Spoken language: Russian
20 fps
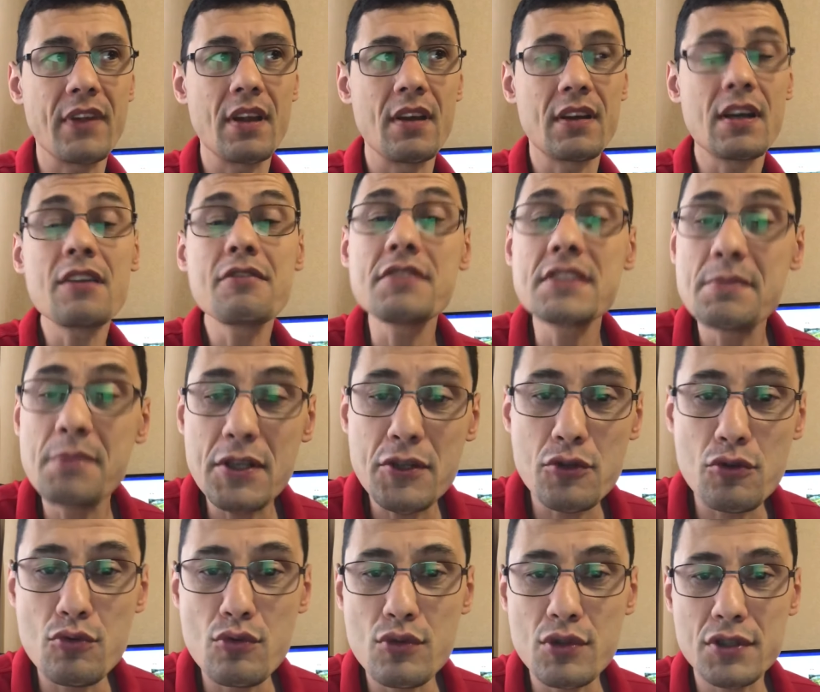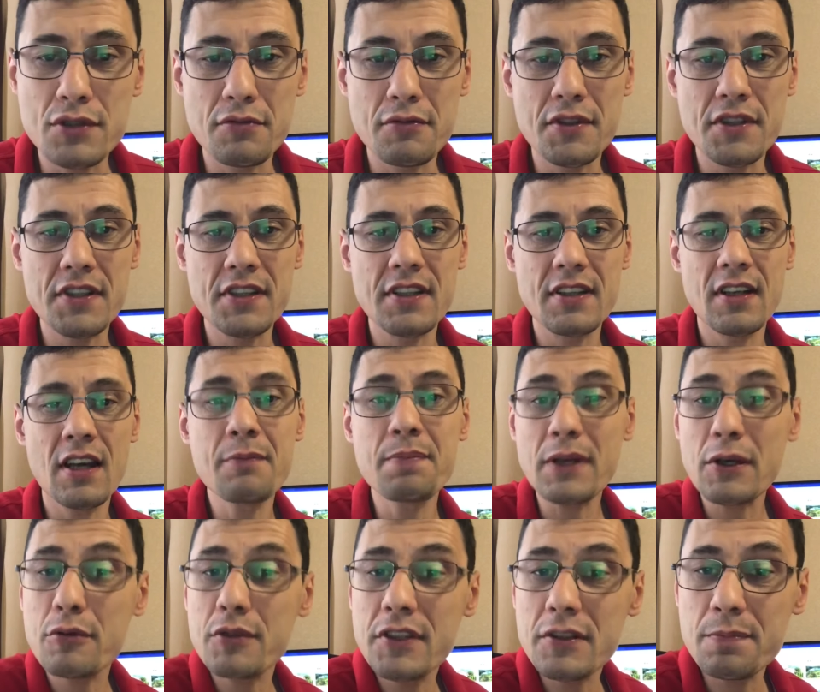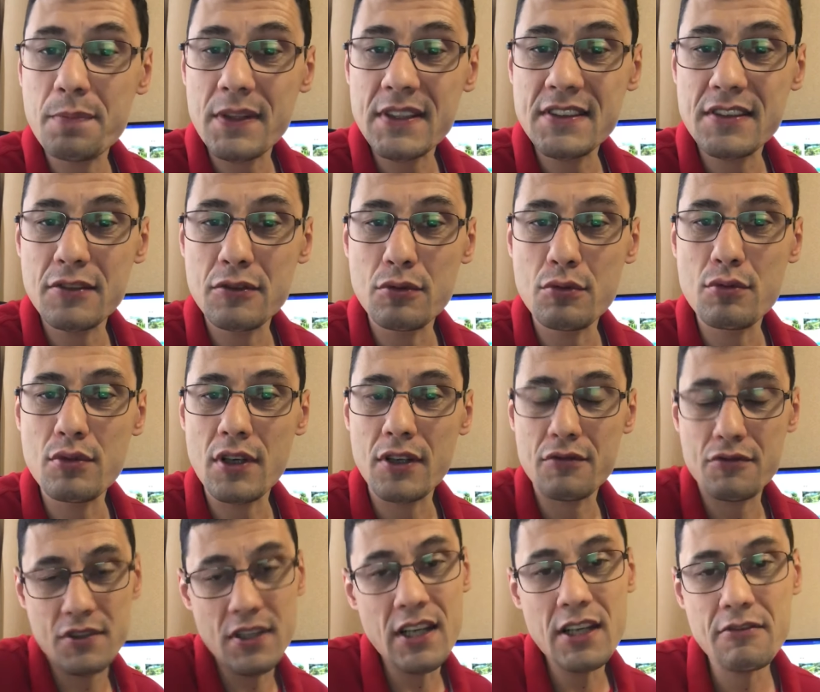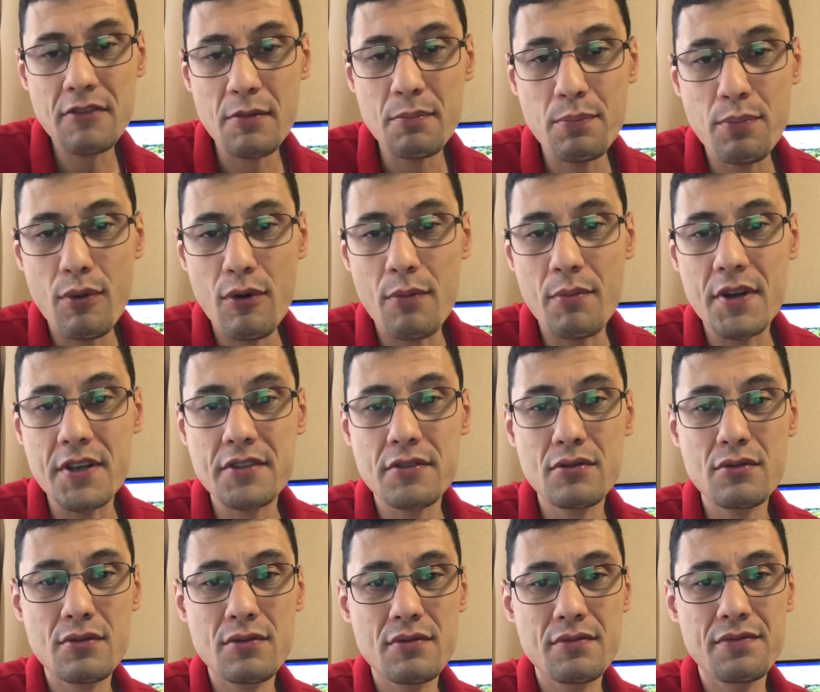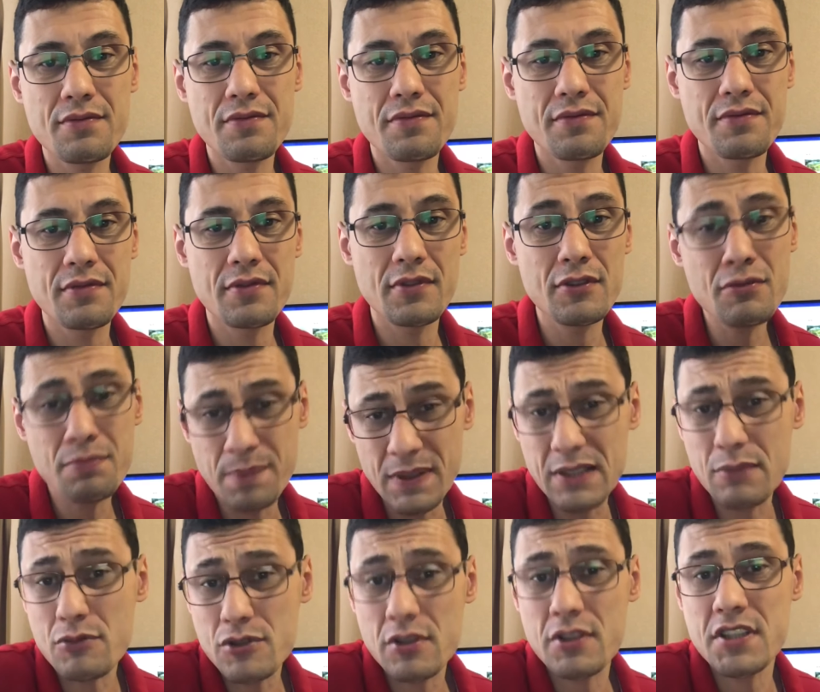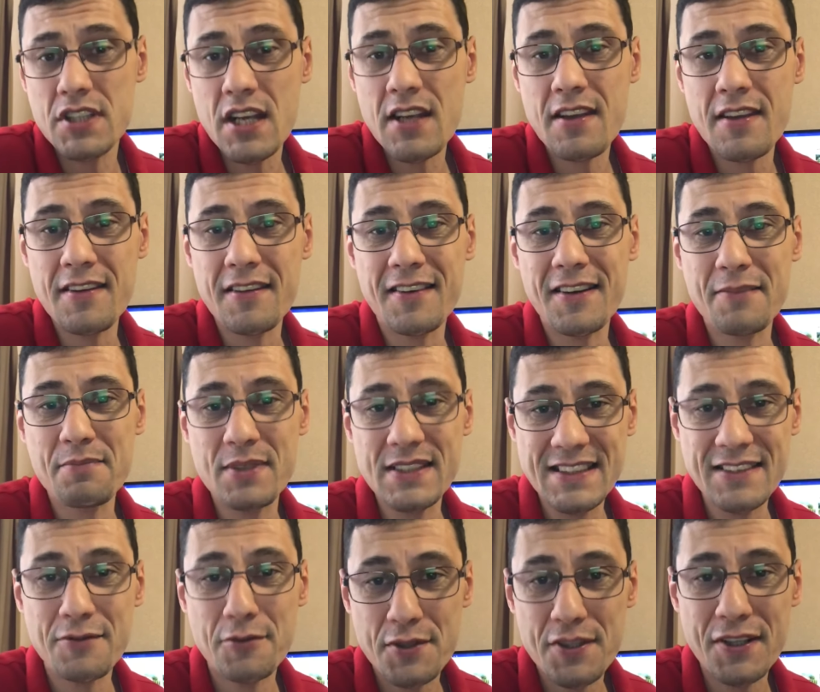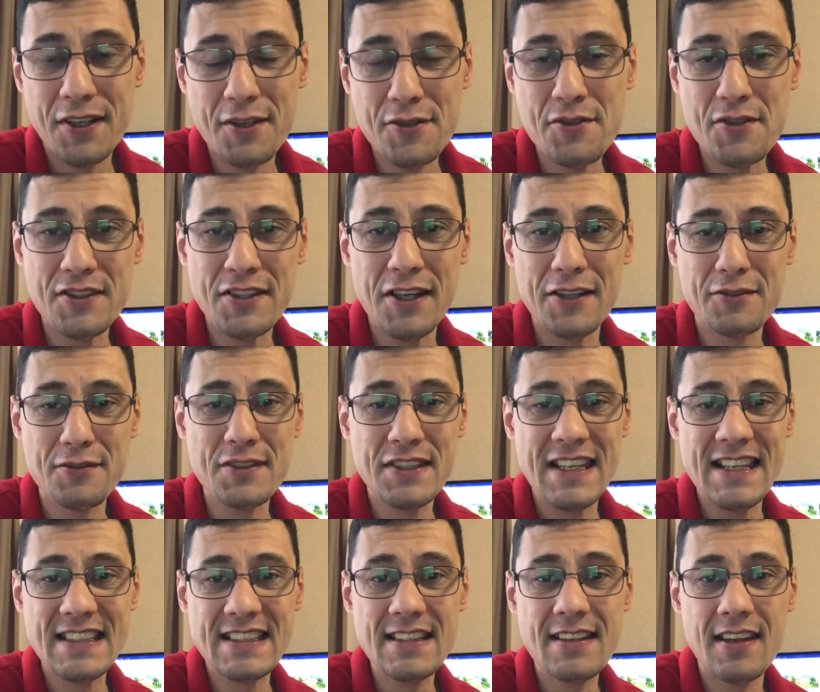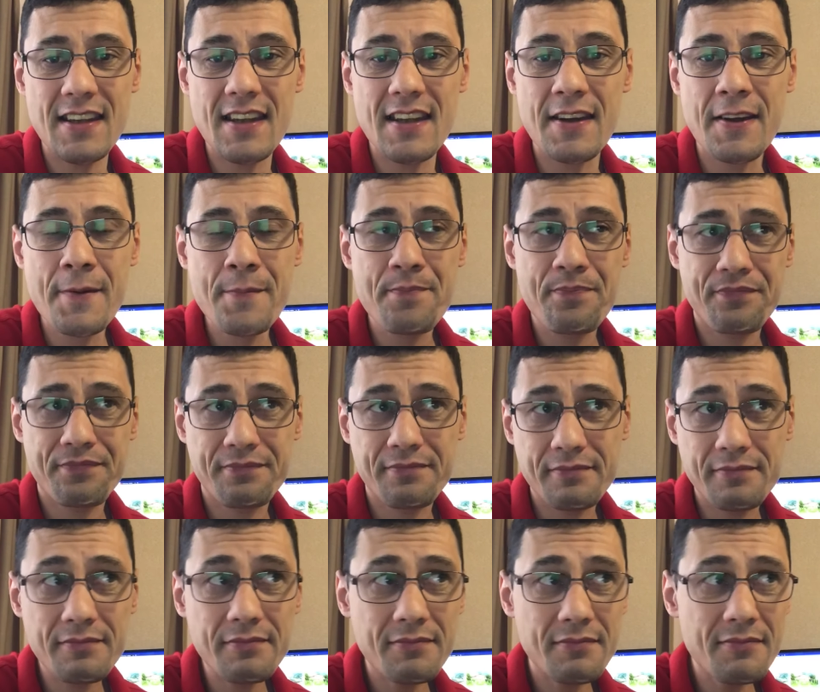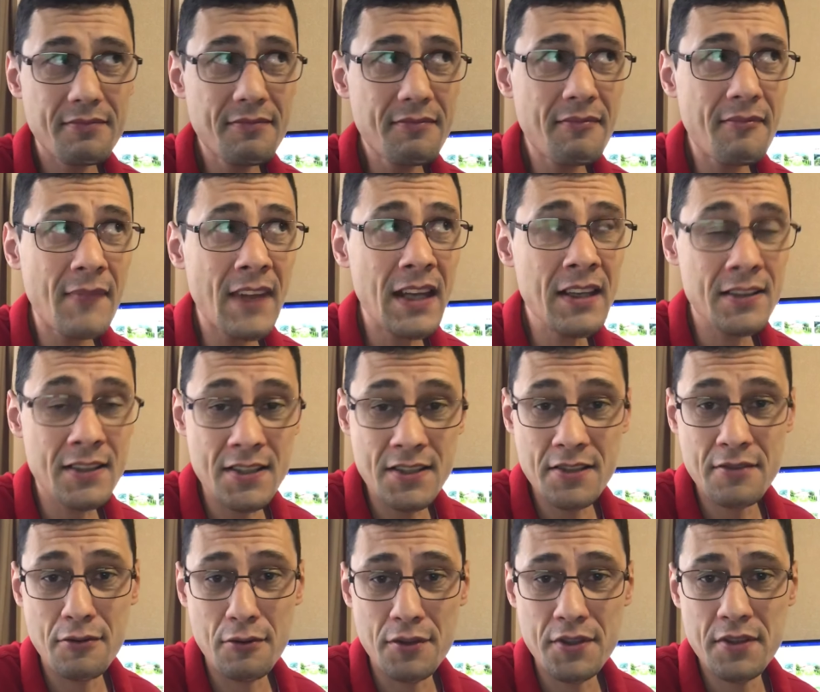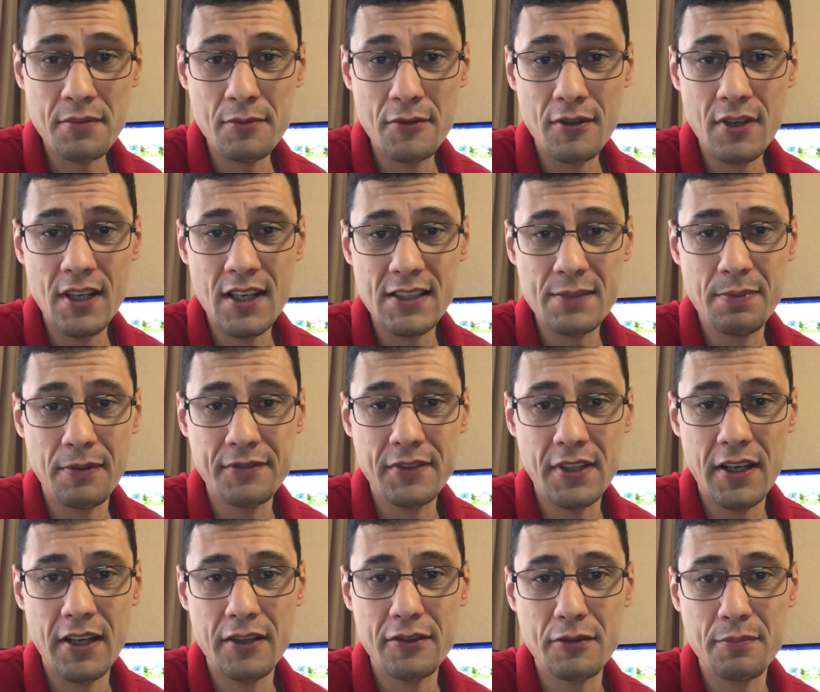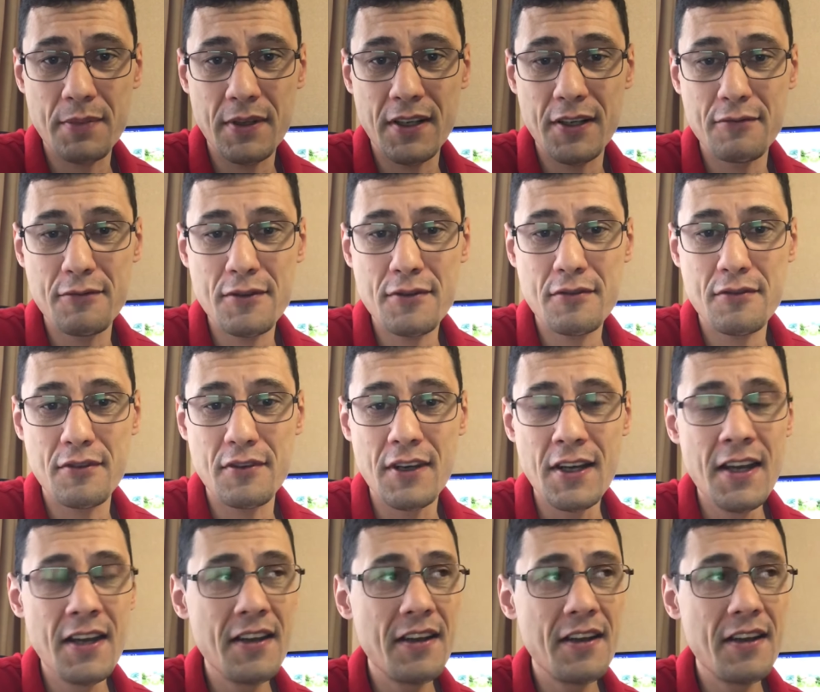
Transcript: как вы себя чувствуете, как проходит процедура, нужна ли вам помощь. Ну, в, ну потому что чехи как бы очень хорошо знают русский язык, и я даже очень много раз повторяю эту поговорку.